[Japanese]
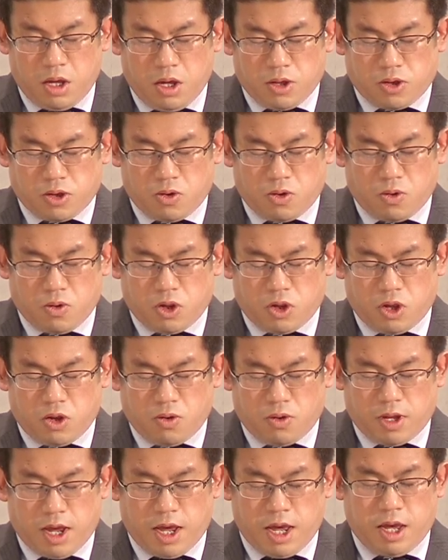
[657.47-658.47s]
その後
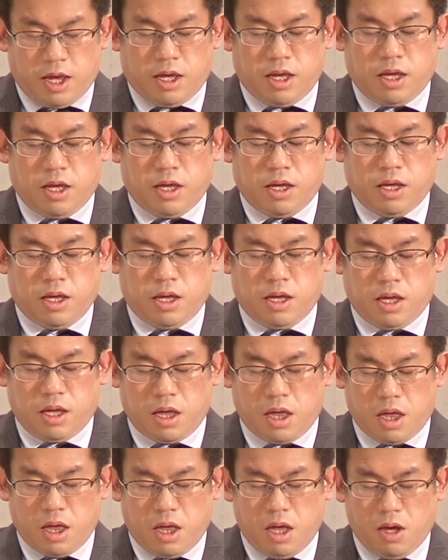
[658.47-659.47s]
ろで、
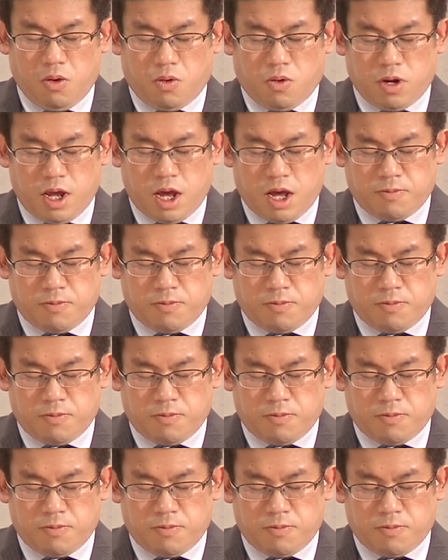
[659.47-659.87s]
これ